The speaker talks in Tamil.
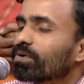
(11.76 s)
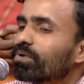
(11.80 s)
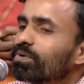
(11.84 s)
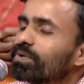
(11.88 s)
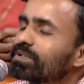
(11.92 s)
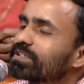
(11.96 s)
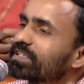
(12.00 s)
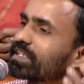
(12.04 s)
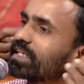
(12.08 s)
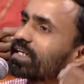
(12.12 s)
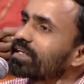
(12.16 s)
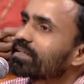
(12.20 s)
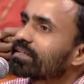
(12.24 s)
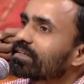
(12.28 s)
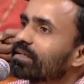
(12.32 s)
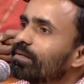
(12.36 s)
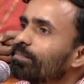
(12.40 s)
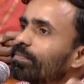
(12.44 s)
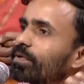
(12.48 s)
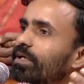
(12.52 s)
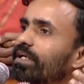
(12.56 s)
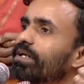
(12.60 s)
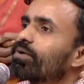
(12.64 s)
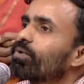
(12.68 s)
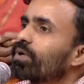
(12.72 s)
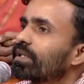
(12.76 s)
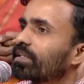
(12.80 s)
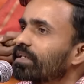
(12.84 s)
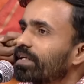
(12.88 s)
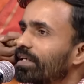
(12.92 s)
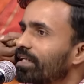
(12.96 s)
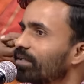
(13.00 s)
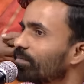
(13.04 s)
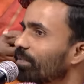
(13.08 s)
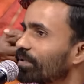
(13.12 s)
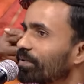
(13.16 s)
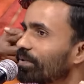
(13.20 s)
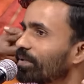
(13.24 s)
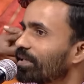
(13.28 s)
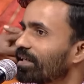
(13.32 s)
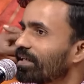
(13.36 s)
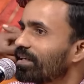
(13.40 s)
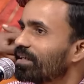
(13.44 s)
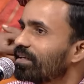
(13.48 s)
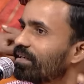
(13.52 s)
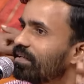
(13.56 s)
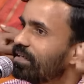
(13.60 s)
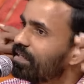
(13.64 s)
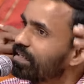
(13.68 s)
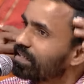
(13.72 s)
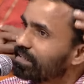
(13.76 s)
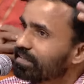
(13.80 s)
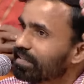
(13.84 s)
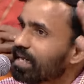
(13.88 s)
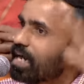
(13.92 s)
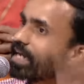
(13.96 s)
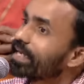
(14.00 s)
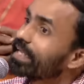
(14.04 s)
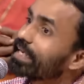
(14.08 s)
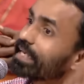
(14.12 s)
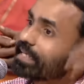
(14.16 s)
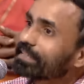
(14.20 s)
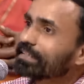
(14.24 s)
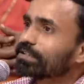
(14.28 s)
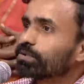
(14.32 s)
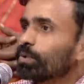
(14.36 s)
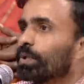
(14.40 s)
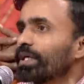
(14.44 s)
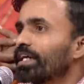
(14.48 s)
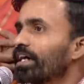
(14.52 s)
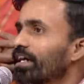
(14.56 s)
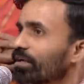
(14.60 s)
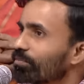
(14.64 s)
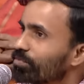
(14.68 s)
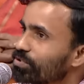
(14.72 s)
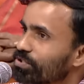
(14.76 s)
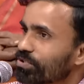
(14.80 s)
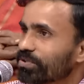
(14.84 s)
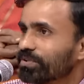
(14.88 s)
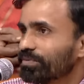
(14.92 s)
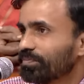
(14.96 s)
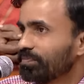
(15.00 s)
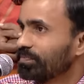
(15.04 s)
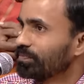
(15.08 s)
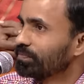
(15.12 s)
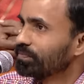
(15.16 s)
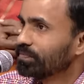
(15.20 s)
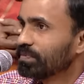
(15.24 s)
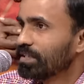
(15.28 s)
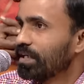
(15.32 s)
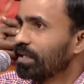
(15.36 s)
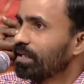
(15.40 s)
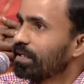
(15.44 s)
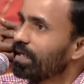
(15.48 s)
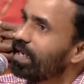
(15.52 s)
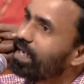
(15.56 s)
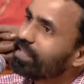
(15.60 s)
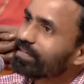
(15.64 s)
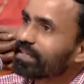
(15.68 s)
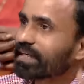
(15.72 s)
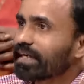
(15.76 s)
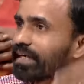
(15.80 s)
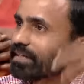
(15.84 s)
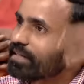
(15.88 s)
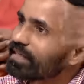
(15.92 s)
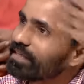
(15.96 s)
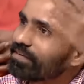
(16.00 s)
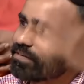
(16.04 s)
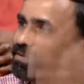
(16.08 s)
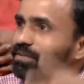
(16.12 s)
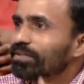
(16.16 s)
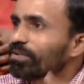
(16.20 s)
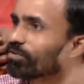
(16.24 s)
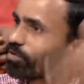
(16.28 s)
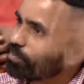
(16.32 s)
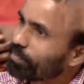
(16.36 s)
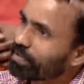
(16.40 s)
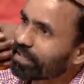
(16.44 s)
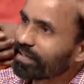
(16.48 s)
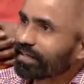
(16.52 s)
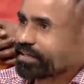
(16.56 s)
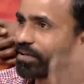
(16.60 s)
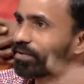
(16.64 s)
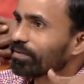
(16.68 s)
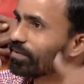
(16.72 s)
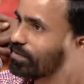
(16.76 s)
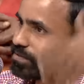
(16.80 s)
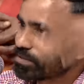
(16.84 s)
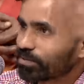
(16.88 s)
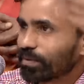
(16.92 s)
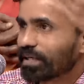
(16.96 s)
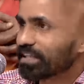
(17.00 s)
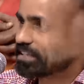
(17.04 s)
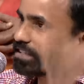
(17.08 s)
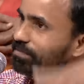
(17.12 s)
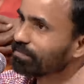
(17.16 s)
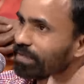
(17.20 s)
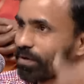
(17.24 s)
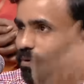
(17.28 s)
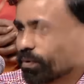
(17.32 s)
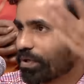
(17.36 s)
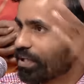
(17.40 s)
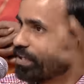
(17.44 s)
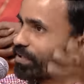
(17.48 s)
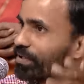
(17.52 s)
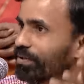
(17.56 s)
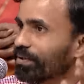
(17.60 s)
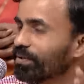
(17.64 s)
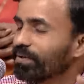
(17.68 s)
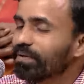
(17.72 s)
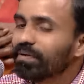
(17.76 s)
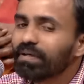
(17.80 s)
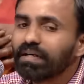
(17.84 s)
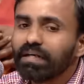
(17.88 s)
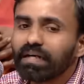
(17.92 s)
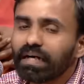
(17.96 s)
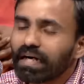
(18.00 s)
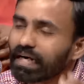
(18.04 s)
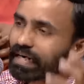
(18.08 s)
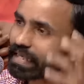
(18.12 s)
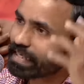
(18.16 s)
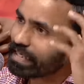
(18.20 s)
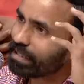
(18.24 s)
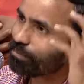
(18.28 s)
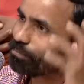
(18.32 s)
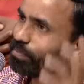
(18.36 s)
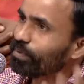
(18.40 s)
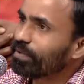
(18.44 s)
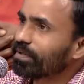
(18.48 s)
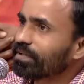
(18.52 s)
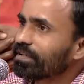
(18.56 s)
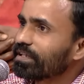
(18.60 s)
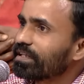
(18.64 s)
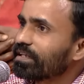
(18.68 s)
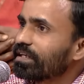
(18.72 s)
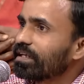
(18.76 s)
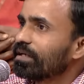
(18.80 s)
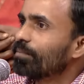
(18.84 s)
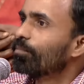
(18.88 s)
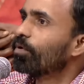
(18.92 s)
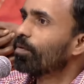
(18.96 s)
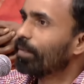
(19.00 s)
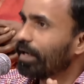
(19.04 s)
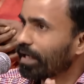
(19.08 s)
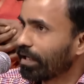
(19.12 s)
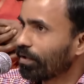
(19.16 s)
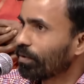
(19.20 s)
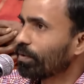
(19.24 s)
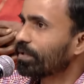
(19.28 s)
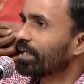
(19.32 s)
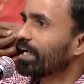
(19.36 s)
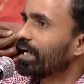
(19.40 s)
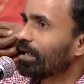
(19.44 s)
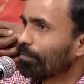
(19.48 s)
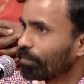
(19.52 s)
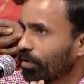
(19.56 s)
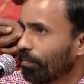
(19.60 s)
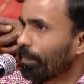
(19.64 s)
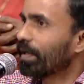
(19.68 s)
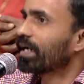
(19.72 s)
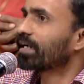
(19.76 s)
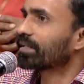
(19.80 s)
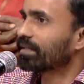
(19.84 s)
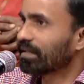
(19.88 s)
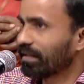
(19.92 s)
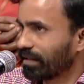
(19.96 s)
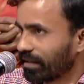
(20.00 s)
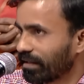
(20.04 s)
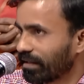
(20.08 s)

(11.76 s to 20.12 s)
கொஞ்ச நேரத்தில் என் குழந்தை என்ன பண்ணுன்னா தானே கதை சொல்லிக்க ஆரம்பிச்சுக்கும் அந்த கதையை வந்து ரொம்ப நேரம் சுவாரஸ்யமாக ஓடிட்டு இருக்கும் ஆனால் எப்போ இந்த மொபைலோ டேபோ பக்கத்தில்